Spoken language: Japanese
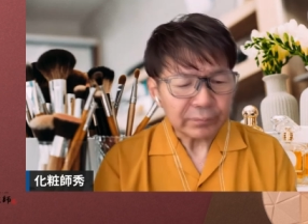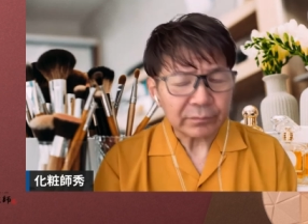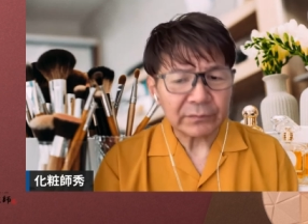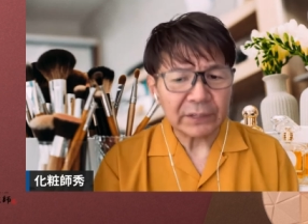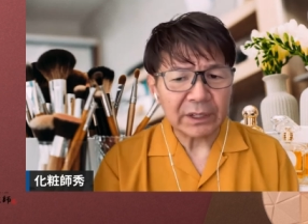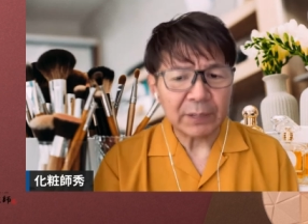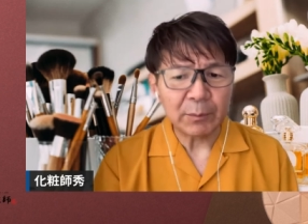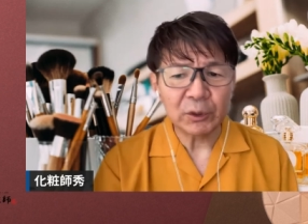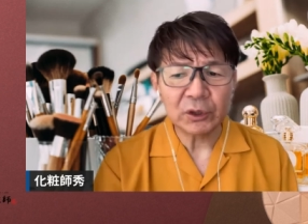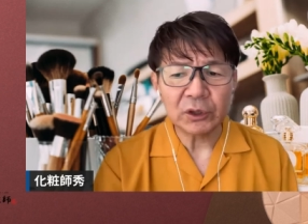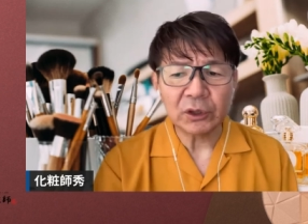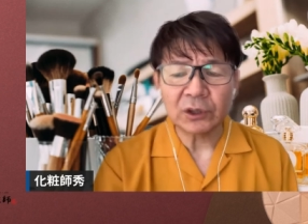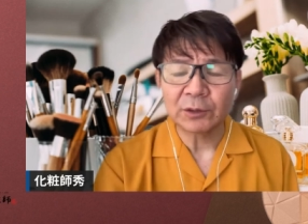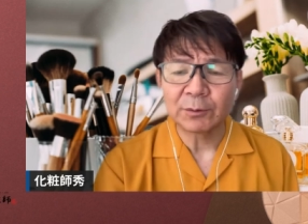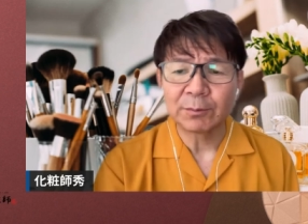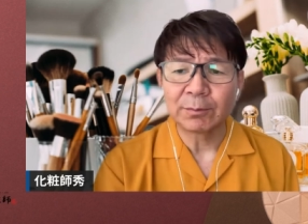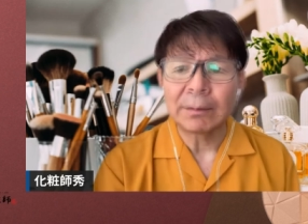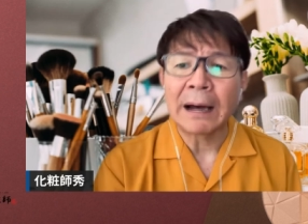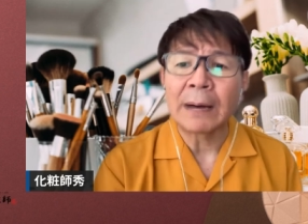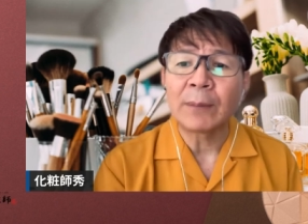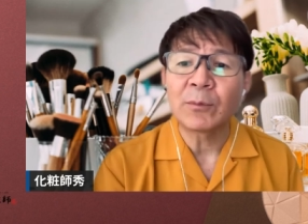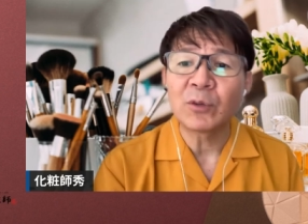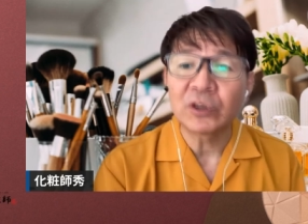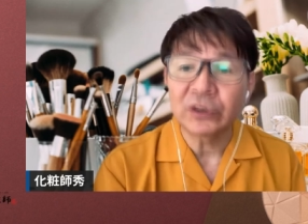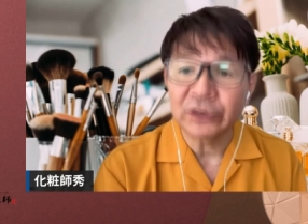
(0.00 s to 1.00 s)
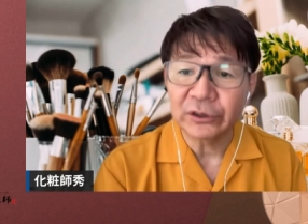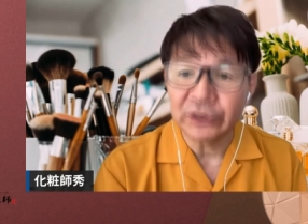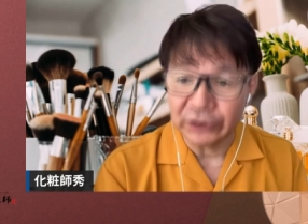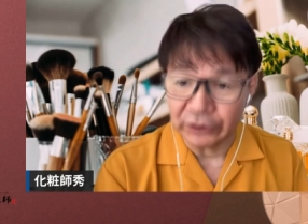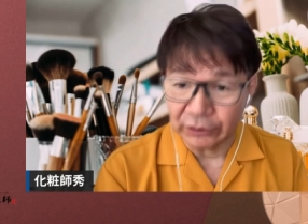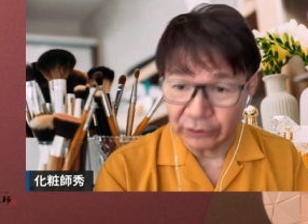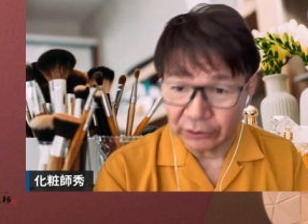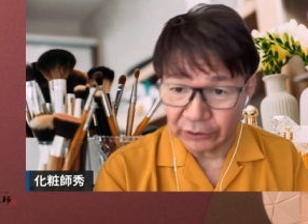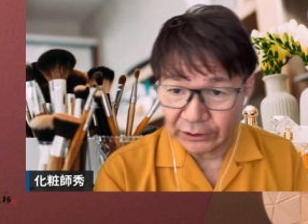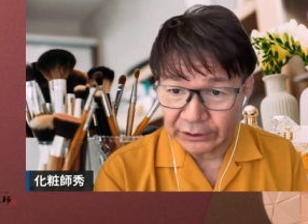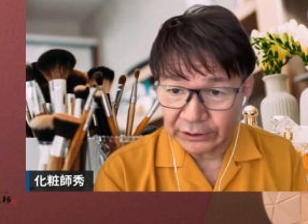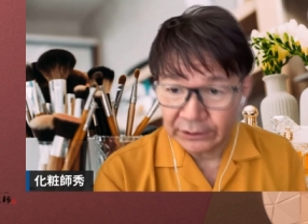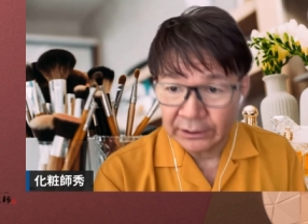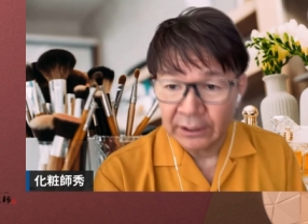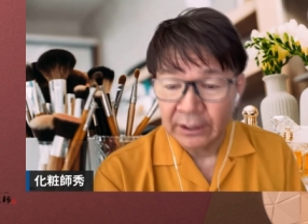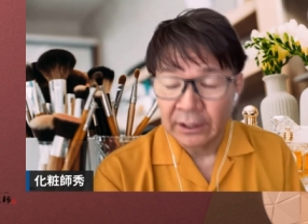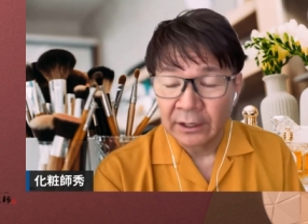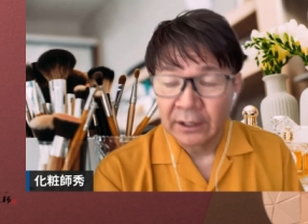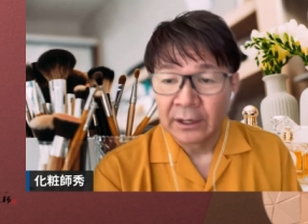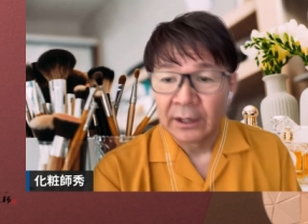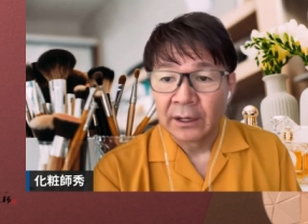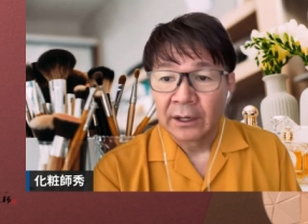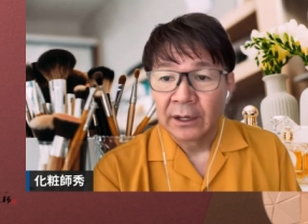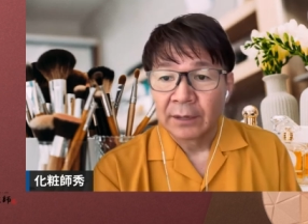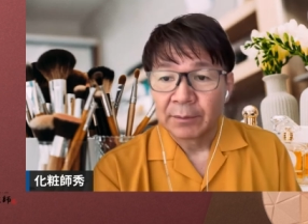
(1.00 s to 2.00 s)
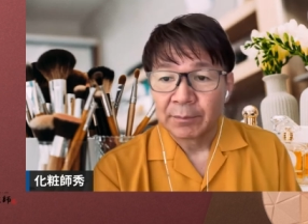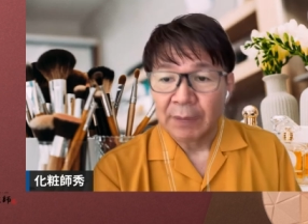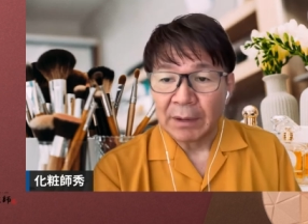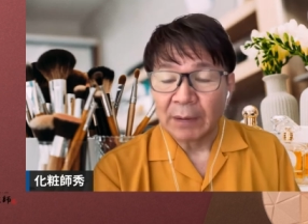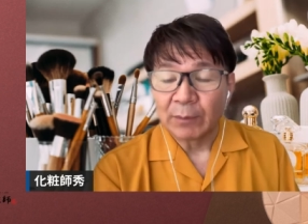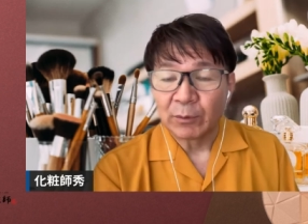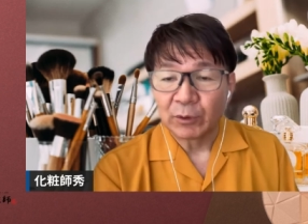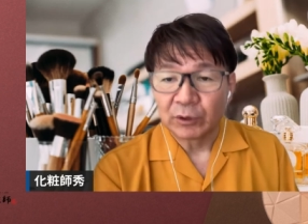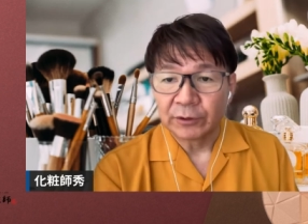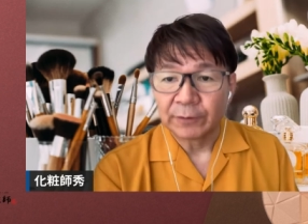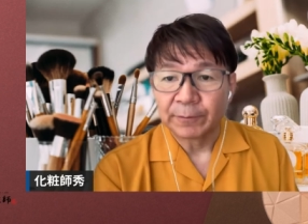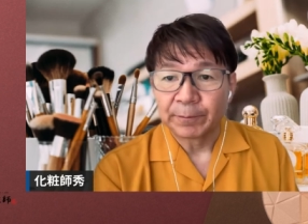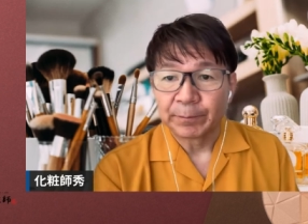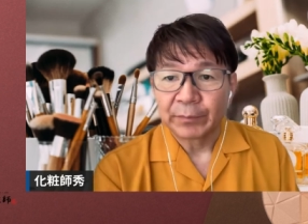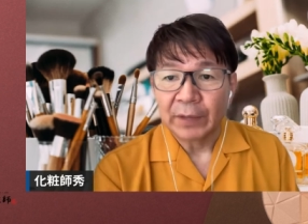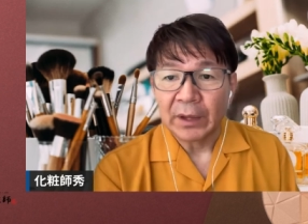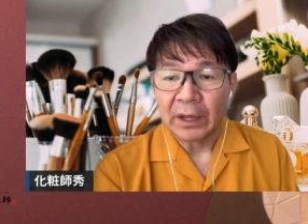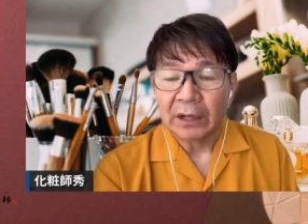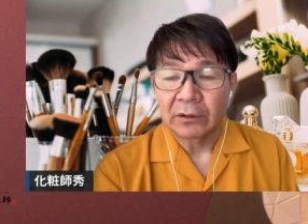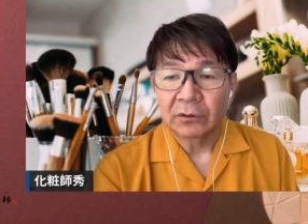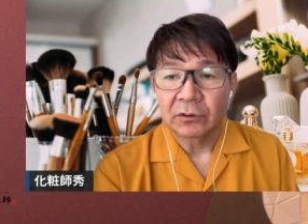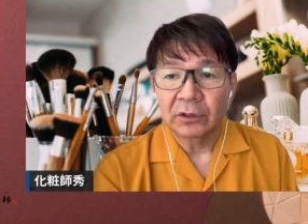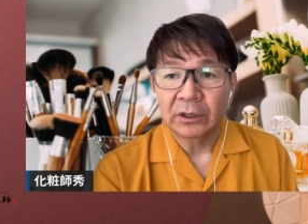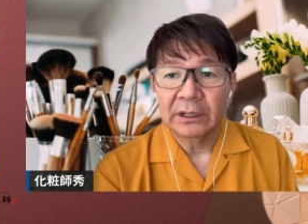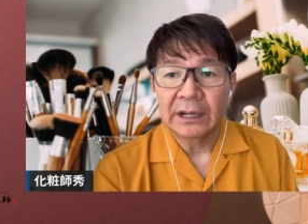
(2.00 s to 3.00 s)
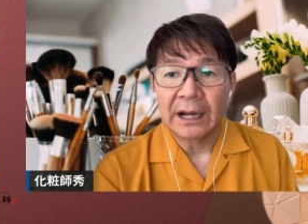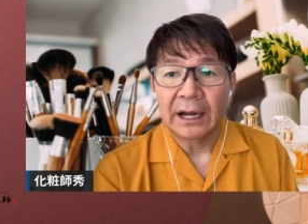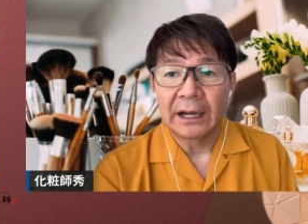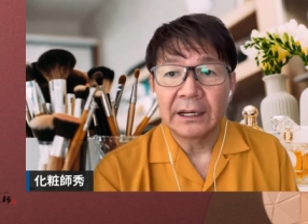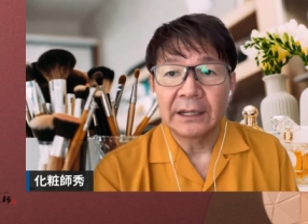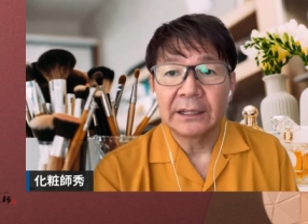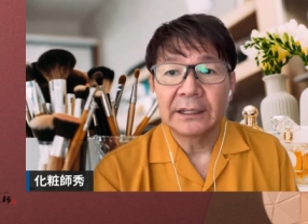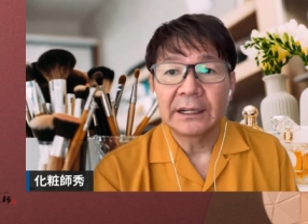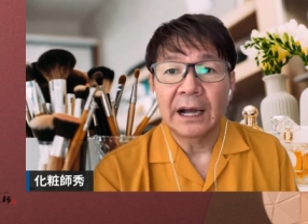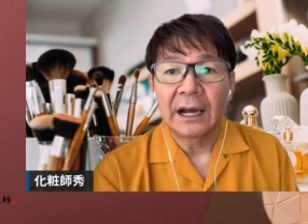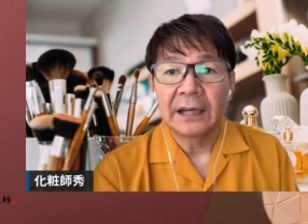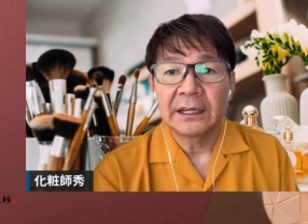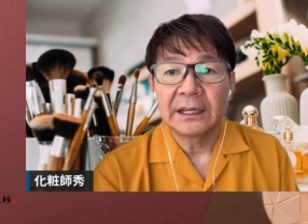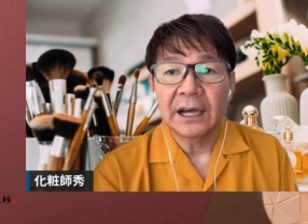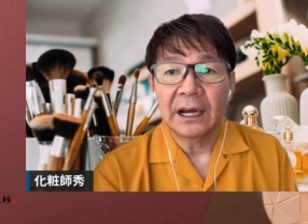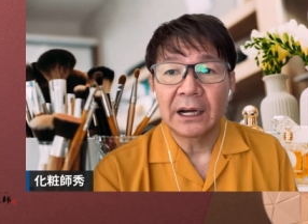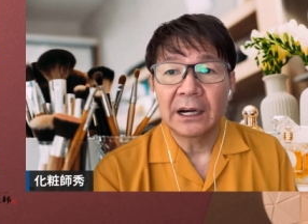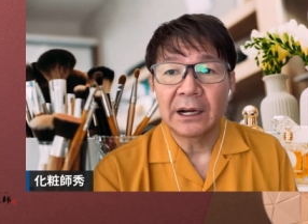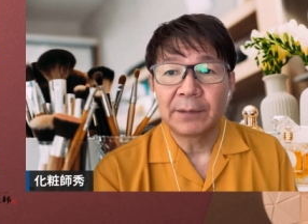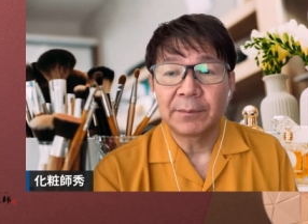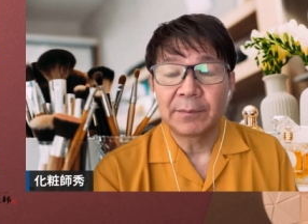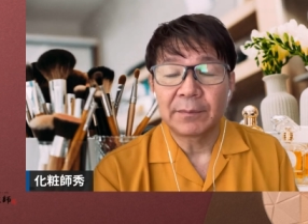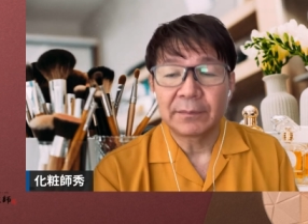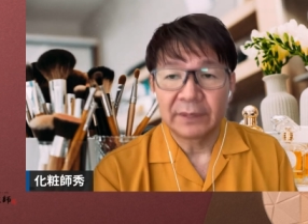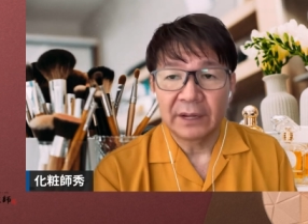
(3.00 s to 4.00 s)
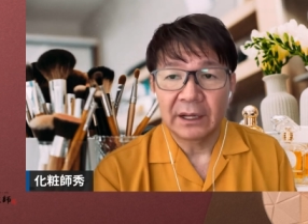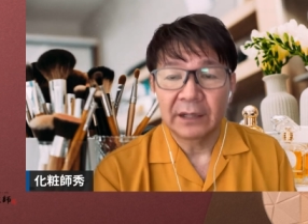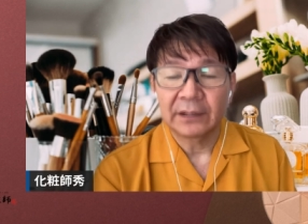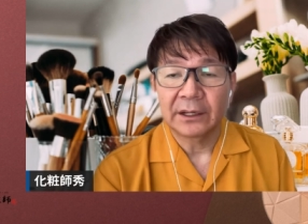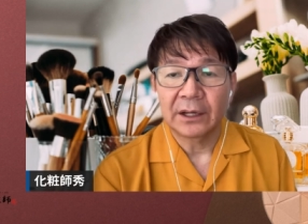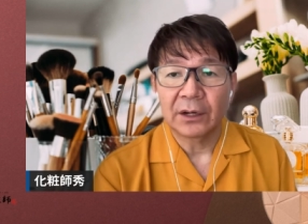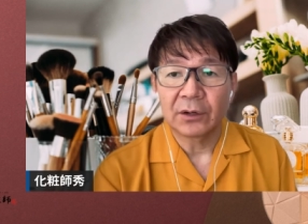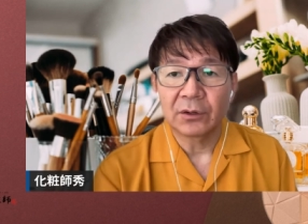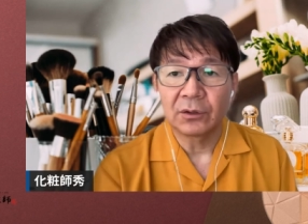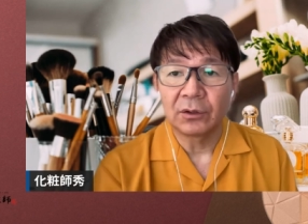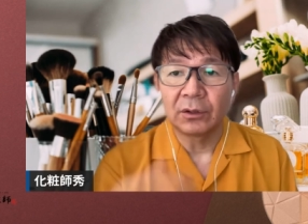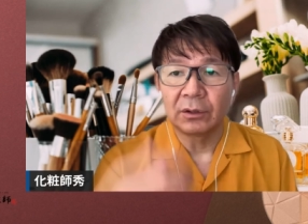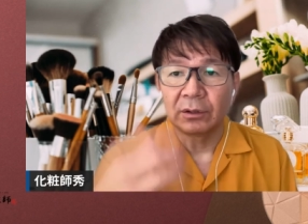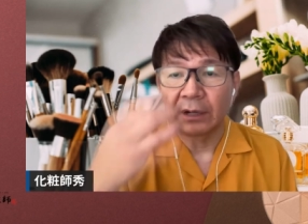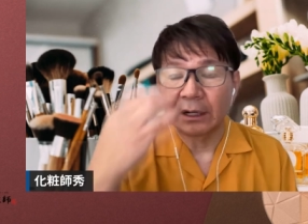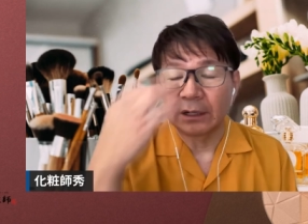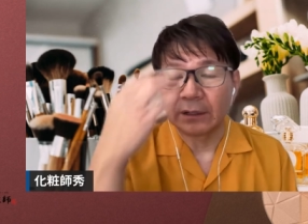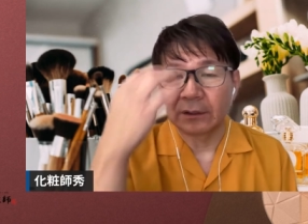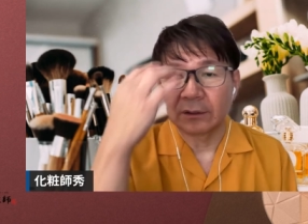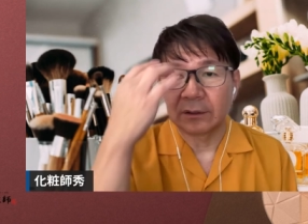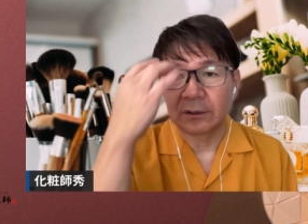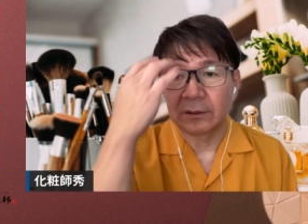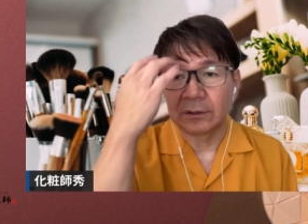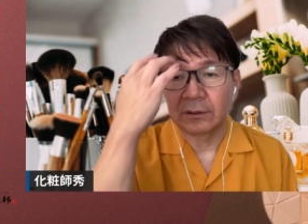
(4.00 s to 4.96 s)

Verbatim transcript: で、もう一つ、守るっていうことです。守る。あの、これ外界からね、結構、あのー、